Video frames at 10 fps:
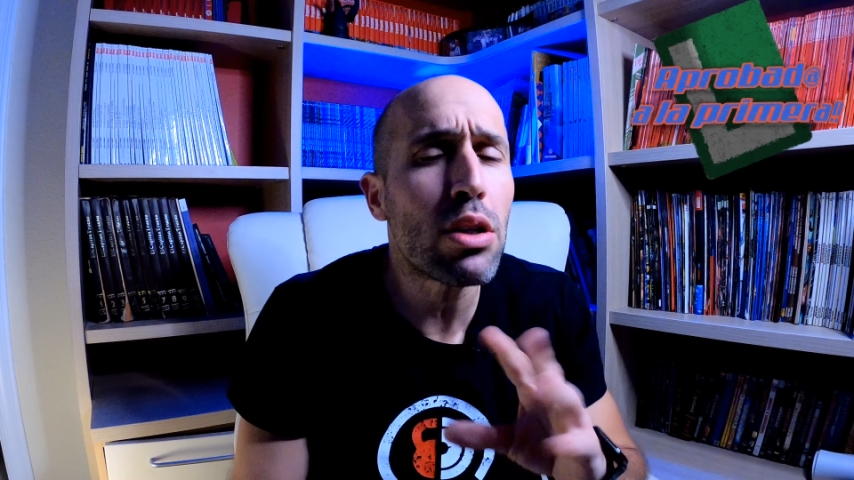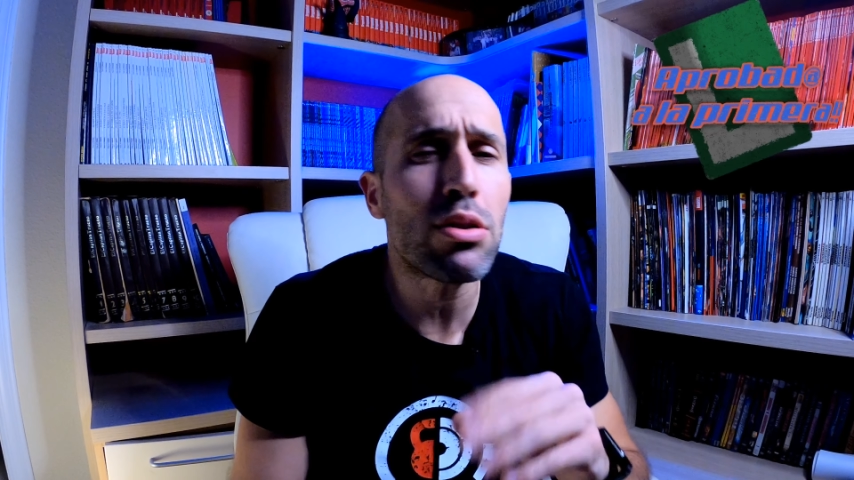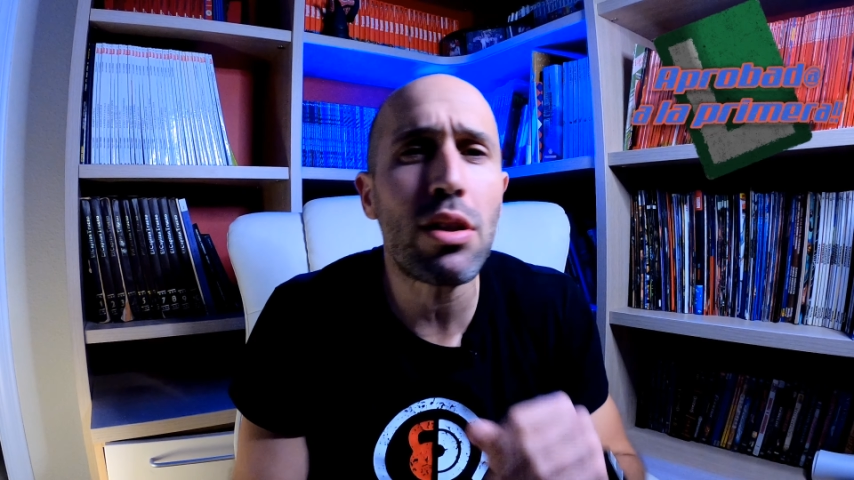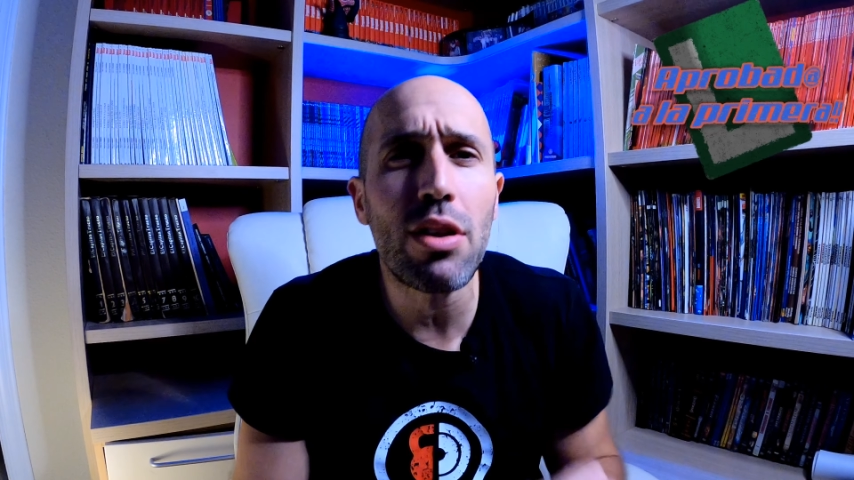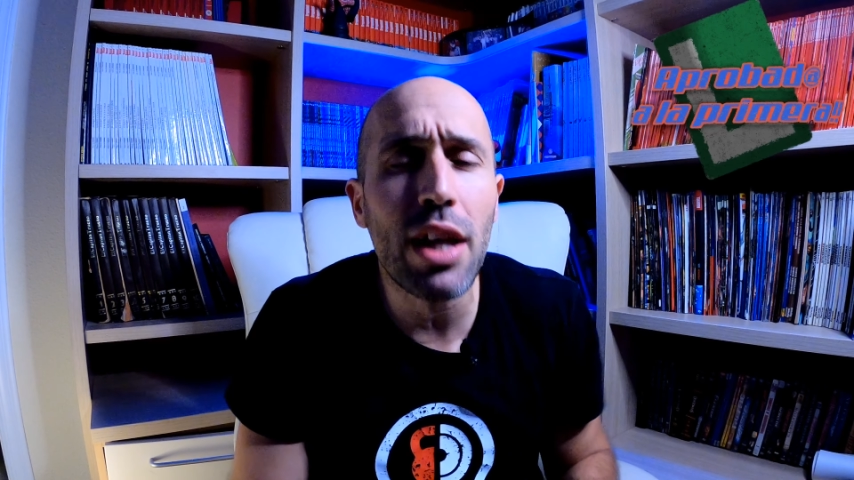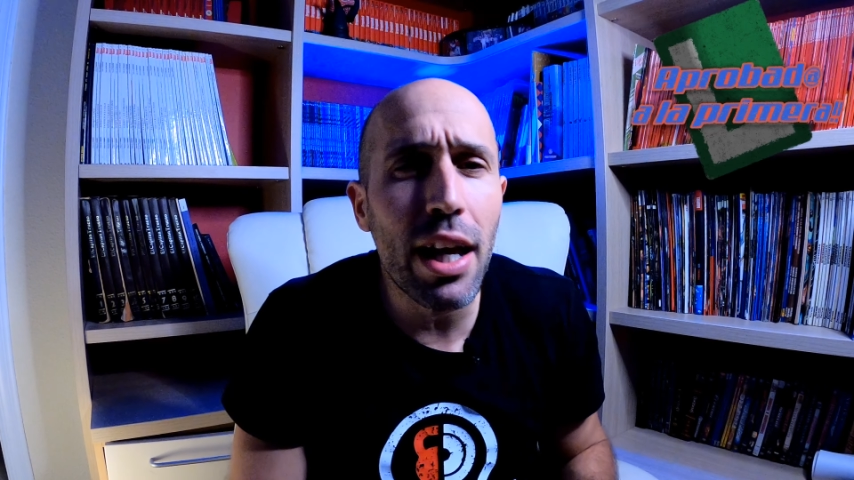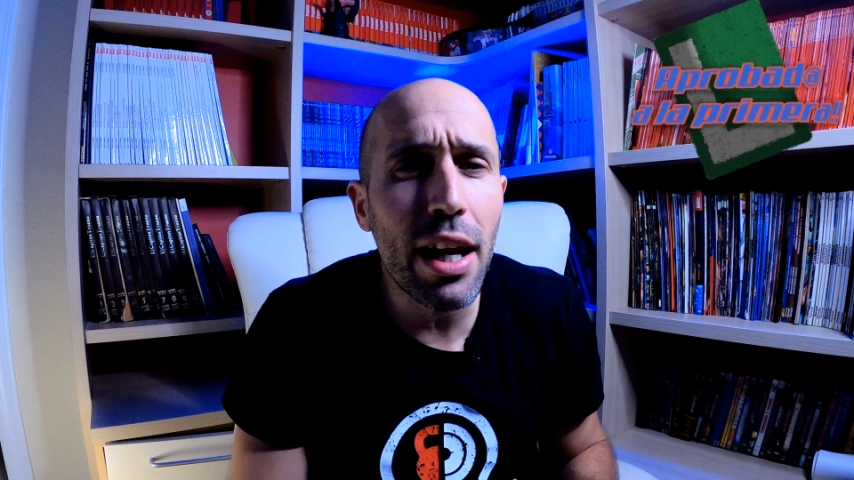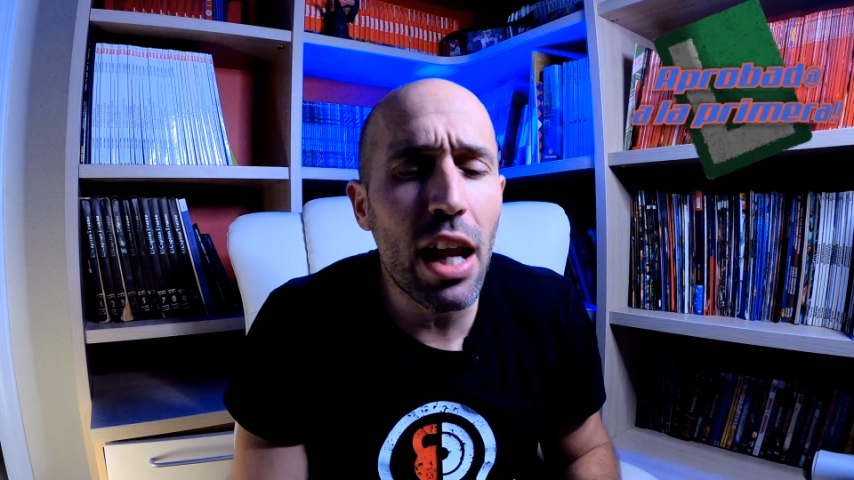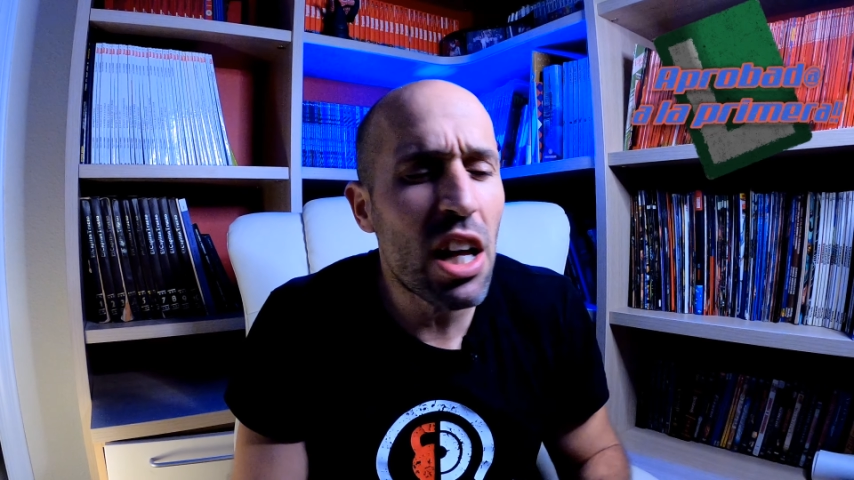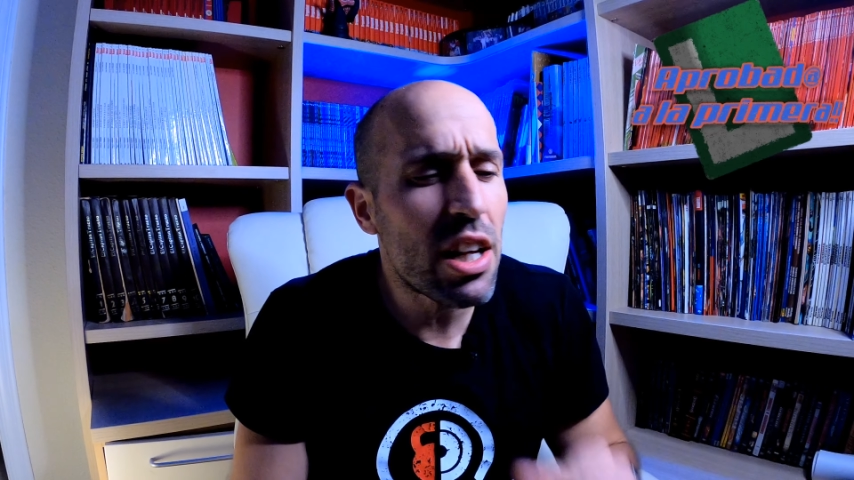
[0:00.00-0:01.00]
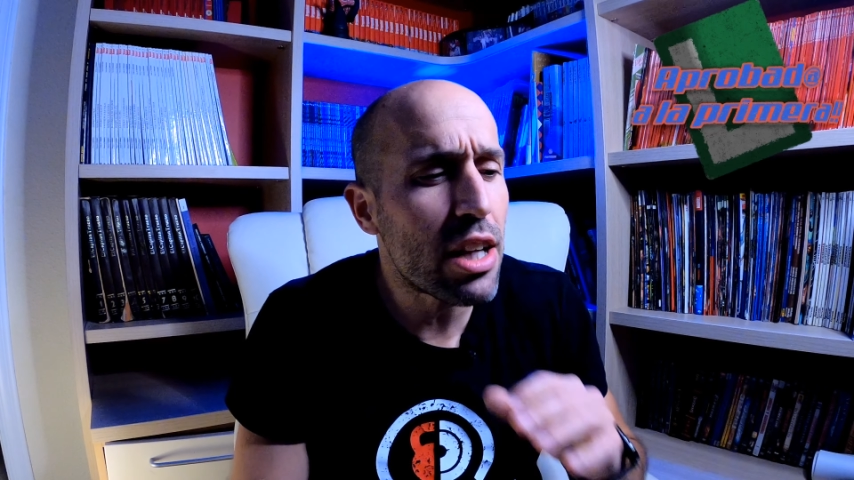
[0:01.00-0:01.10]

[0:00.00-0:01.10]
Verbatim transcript: usted donde quiera